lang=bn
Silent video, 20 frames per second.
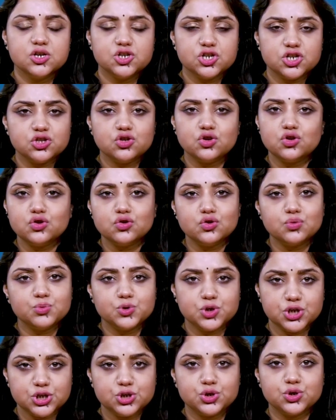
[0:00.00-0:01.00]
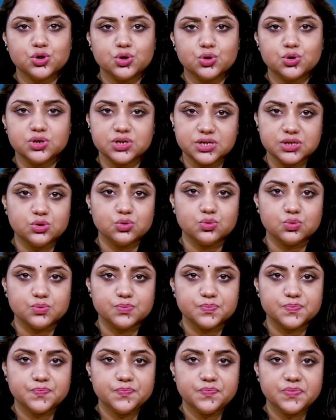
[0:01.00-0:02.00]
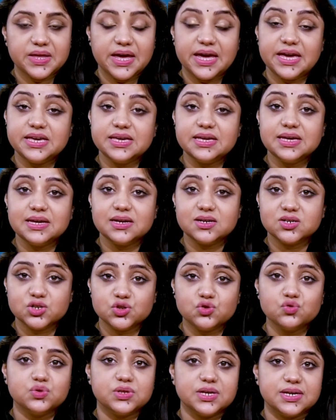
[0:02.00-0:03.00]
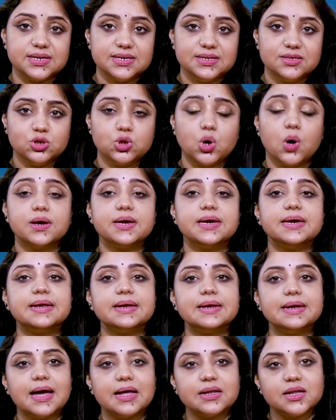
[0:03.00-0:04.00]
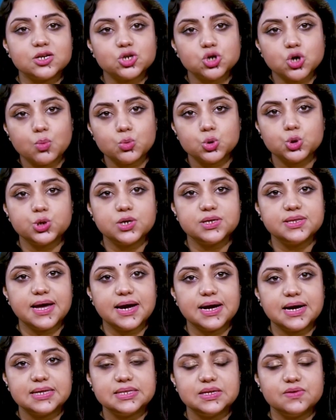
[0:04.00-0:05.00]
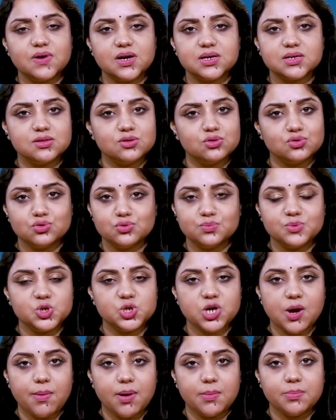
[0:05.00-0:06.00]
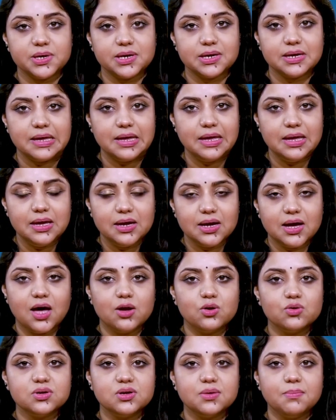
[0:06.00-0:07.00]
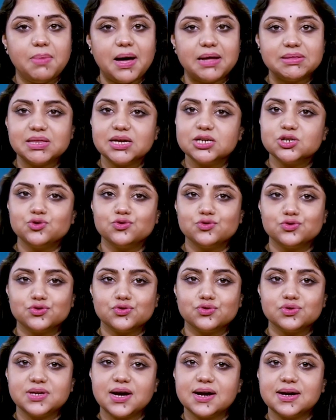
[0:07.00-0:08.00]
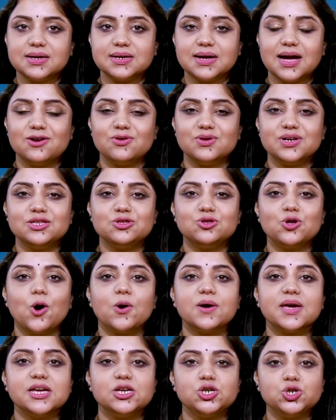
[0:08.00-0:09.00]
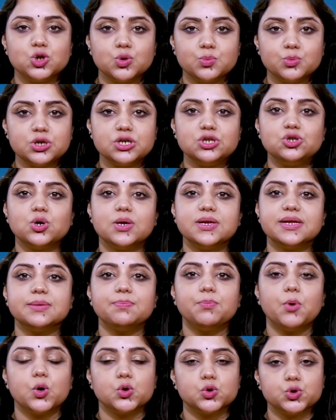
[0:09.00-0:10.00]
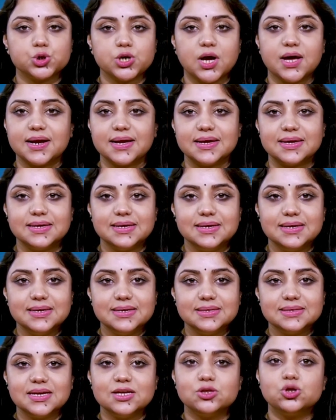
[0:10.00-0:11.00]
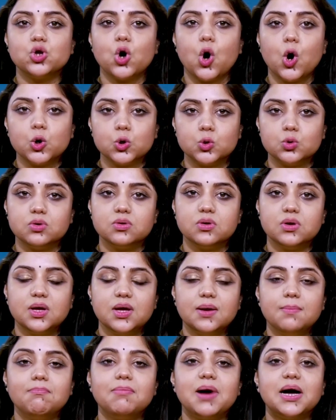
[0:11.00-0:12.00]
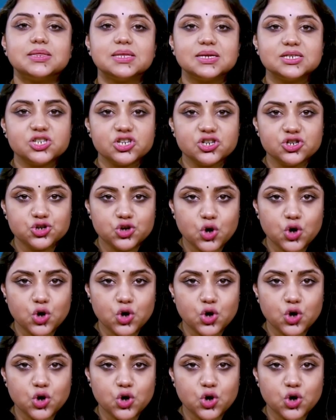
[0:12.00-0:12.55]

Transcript: শীত হলো খুব শুষ্ক ঋতু এই ঋতুতে ত্বকের নানা সমস্যা দেখা দেওয়া কিন্তু খুবই স্বাভাবিক কারণ বাতাস শুষ্ক থাকার কারণে ত্বক এই সময়ে জলের পরশ হারায় তাই ত্বকও বাতাসের